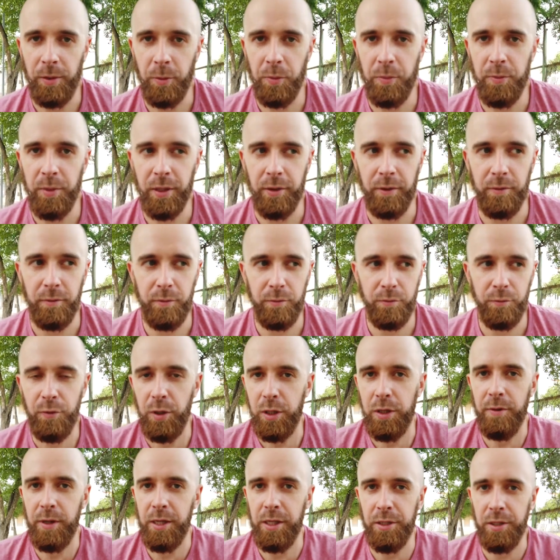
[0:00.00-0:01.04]
Например,
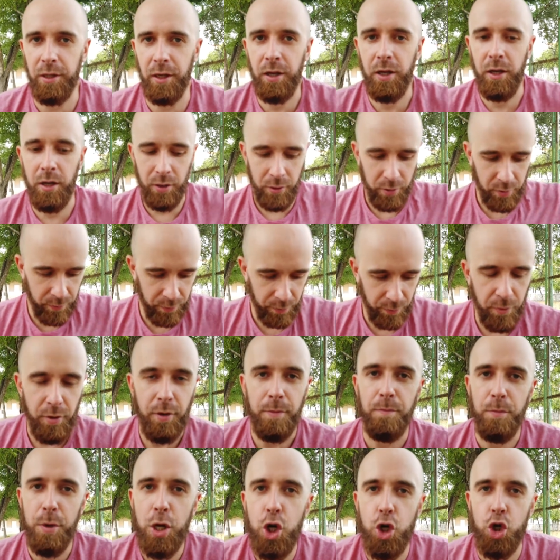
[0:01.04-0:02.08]
вы говорите
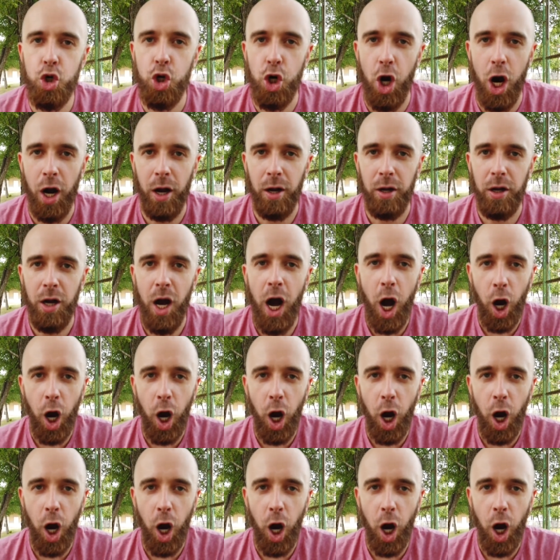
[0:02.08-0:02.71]
«Мишка»,